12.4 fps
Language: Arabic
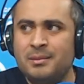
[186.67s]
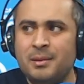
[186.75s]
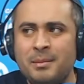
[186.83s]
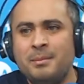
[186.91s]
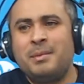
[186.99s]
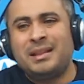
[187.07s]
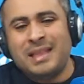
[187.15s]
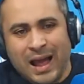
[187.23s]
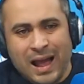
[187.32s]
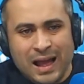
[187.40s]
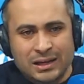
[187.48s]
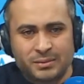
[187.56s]
ما
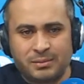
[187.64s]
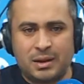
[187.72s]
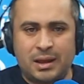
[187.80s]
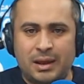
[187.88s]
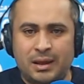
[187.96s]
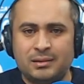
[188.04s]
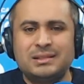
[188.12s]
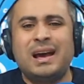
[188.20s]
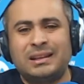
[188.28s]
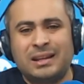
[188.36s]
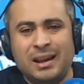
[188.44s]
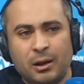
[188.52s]
تنحاش من هنا
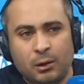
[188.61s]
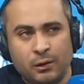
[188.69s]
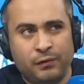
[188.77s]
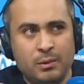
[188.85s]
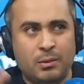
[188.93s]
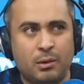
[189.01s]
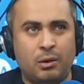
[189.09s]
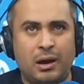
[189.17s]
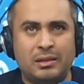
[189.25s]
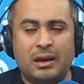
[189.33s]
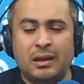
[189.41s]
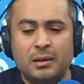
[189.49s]
صار تلكؤ في الموضوع
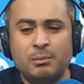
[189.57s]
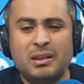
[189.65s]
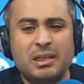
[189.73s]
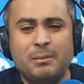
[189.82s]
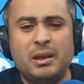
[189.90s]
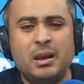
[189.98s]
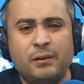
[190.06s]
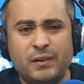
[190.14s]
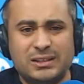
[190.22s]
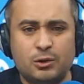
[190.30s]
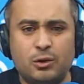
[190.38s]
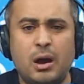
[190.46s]
هذا ماذا بينا
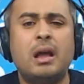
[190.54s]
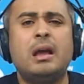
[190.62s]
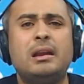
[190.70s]
نفسروها